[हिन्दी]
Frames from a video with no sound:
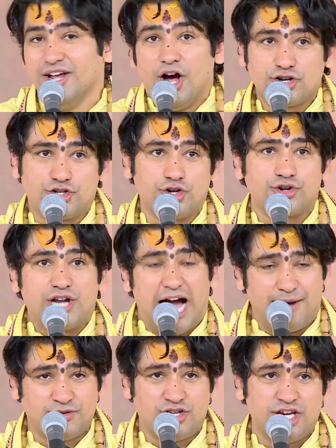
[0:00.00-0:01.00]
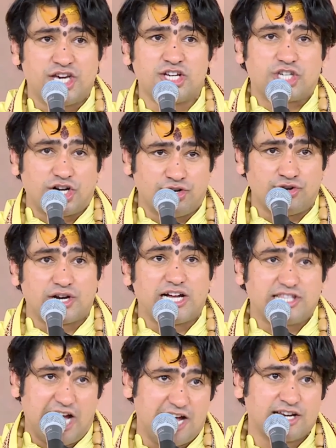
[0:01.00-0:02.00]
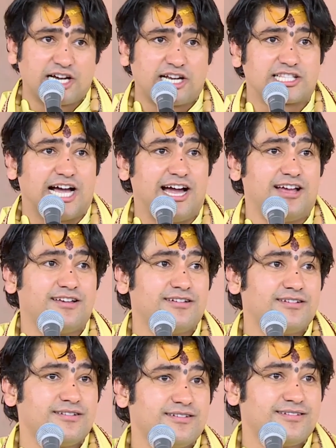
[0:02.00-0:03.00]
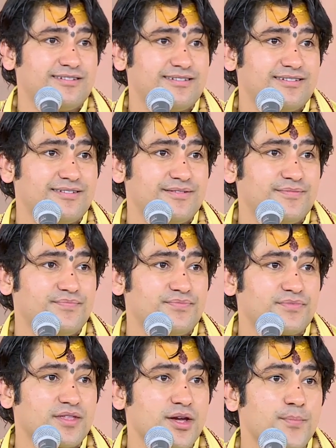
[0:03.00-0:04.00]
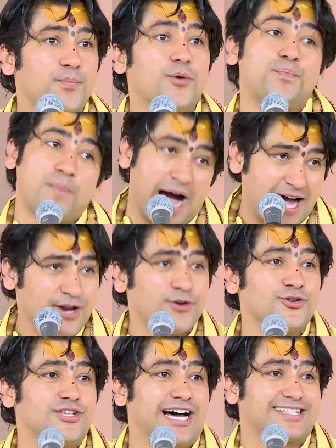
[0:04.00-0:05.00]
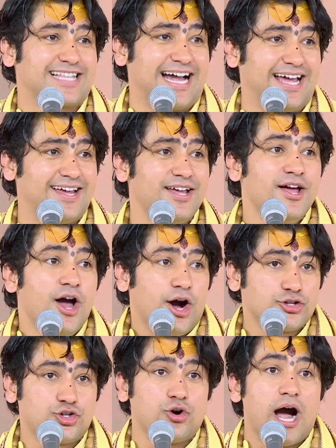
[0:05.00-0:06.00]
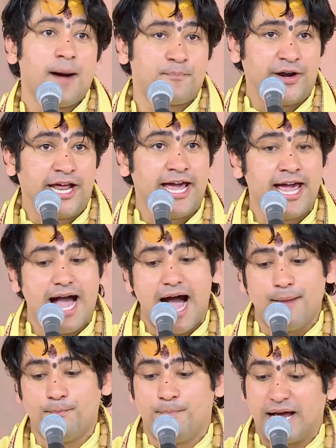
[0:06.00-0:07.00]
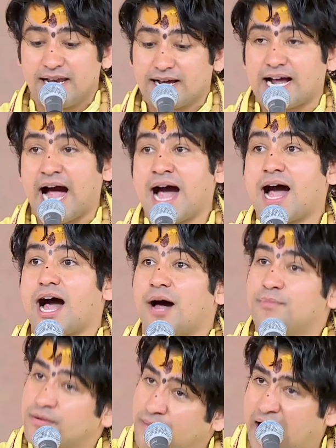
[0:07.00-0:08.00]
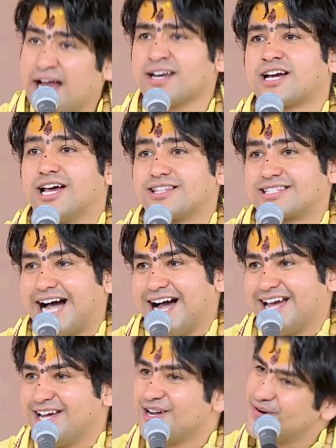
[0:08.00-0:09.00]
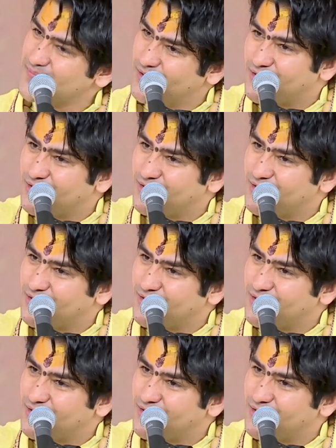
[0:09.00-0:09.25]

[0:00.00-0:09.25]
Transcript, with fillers: और जो राम जी के चरणों का ध्यान करता है वो पार हो जाता है और जो अपने बल का अभिमान करता है वो